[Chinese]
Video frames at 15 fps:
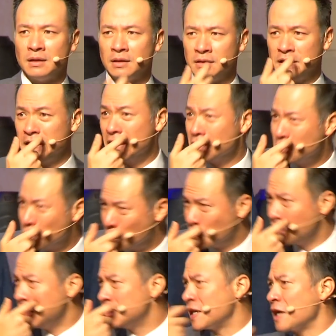你也努
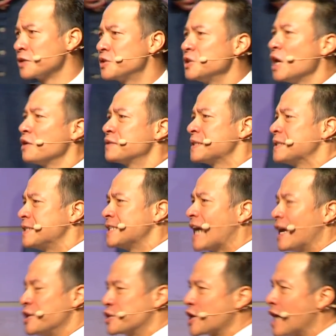力尝试要自己
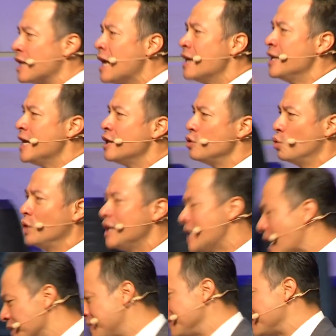改善，你也努力
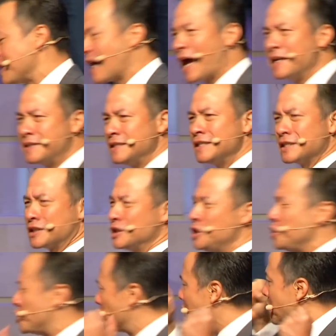让自己开心，可是
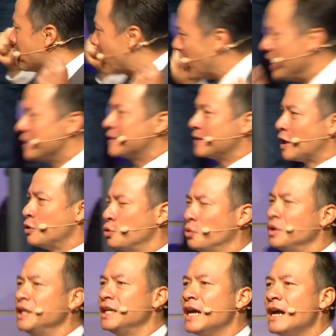你觉得每一次的
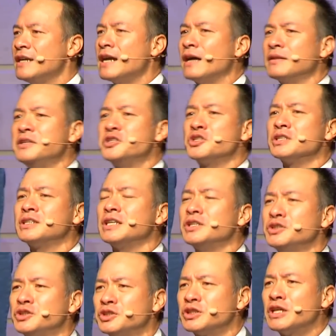努力让你是
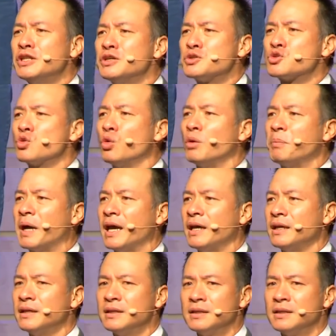更深的挫败。